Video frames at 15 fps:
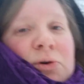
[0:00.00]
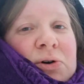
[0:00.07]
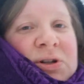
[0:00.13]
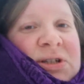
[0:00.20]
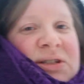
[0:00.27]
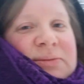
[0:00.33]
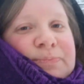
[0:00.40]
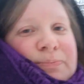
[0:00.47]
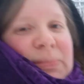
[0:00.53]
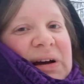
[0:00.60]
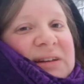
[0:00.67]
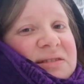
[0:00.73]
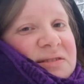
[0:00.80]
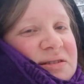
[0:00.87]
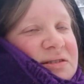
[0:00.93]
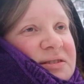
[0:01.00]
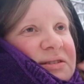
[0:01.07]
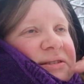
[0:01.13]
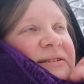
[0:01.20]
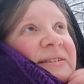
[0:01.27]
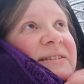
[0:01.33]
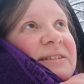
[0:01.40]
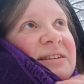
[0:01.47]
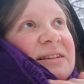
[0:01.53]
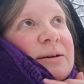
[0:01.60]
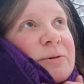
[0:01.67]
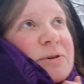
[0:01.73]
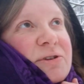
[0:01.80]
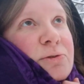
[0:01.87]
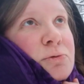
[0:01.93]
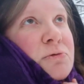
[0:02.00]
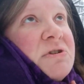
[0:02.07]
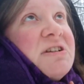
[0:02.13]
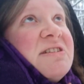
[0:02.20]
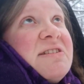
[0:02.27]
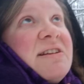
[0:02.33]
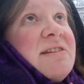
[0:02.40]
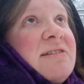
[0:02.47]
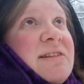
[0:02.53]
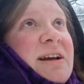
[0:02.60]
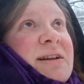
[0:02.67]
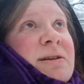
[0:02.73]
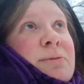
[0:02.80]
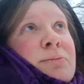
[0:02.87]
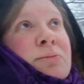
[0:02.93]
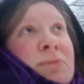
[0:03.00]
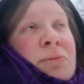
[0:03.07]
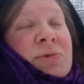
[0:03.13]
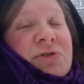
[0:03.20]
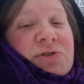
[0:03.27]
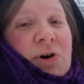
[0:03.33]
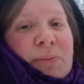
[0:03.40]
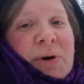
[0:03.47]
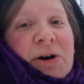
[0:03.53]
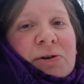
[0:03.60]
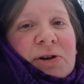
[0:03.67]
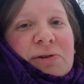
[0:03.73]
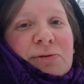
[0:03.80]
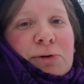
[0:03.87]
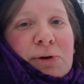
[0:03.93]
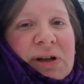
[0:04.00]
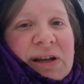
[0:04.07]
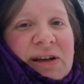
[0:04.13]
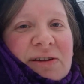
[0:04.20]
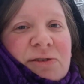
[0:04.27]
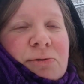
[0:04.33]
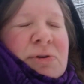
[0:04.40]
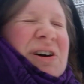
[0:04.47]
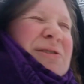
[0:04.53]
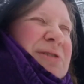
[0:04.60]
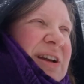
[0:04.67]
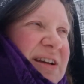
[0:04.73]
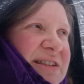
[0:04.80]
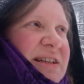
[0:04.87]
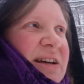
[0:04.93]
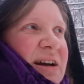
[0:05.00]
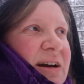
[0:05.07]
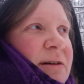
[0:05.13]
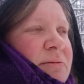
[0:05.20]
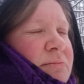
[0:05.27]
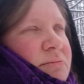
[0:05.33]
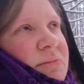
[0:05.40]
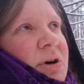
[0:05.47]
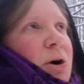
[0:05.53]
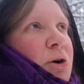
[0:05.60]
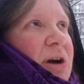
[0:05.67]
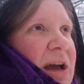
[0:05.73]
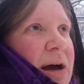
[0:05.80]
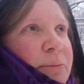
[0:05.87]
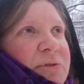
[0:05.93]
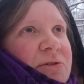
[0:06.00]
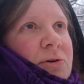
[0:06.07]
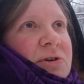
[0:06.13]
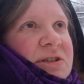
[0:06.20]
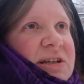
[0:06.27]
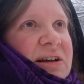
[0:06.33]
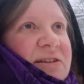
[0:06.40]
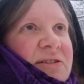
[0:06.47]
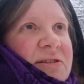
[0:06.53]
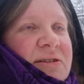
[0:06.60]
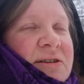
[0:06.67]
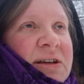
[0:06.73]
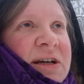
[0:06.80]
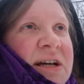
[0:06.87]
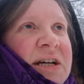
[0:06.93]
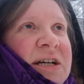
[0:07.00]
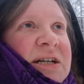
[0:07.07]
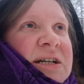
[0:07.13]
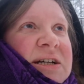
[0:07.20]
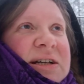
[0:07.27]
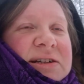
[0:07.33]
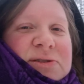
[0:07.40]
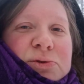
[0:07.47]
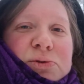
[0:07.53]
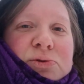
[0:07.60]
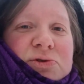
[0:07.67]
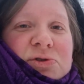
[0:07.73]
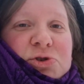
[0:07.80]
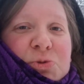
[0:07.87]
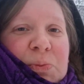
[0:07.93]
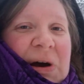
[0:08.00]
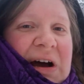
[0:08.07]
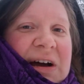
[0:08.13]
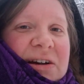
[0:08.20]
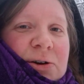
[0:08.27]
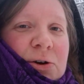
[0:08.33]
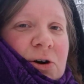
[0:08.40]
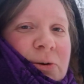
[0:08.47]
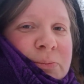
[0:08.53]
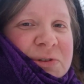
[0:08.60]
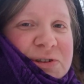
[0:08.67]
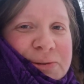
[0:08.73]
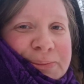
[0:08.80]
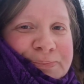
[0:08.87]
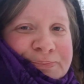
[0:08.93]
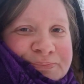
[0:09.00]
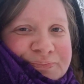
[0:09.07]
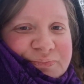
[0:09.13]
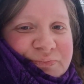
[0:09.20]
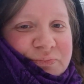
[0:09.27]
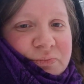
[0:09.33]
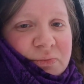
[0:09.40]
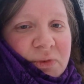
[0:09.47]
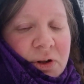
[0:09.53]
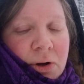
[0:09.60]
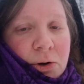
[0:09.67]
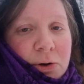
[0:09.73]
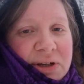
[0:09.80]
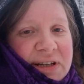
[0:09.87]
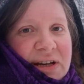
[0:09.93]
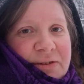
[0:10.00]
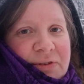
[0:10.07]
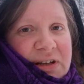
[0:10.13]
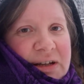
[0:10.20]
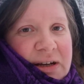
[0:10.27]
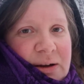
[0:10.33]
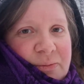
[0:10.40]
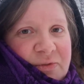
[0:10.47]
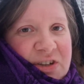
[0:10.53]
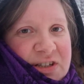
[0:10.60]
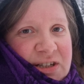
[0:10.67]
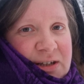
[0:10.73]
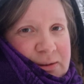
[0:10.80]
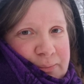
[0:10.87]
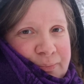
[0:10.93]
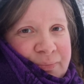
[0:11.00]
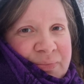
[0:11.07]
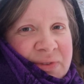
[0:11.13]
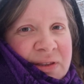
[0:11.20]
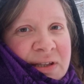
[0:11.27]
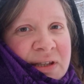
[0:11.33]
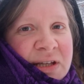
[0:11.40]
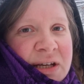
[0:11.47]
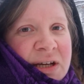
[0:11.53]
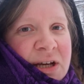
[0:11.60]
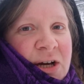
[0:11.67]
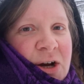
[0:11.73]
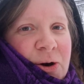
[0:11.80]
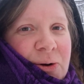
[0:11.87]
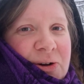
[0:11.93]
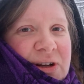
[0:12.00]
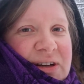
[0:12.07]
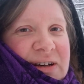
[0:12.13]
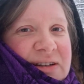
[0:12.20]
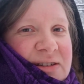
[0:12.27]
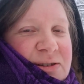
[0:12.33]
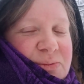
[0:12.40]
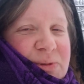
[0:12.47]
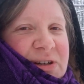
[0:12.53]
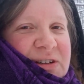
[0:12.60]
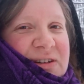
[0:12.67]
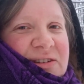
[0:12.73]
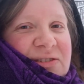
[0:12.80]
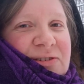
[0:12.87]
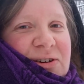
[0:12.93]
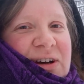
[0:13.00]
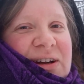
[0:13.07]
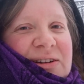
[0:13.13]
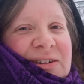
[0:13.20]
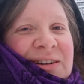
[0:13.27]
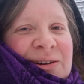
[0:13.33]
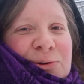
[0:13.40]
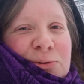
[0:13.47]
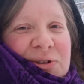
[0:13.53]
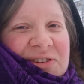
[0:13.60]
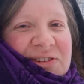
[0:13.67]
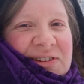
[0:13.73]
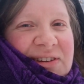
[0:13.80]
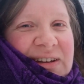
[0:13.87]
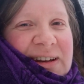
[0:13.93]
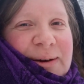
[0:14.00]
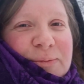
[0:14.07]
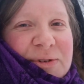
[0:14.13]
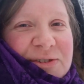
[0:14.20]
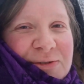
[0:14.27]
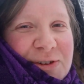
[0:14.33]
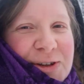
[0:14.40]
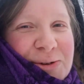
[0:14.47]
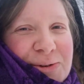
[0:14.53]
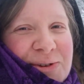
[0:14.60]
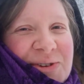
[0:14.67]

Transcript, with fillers: Und meistens ist es aber so, dass das dann im Sommer- oder Frühlings- oder vielleicht eher auch Herbstkontext so zur Sprache kommt und eher weniger im Winter. Und da dachte ich mir, da ist doch ein kurzes, knappes Video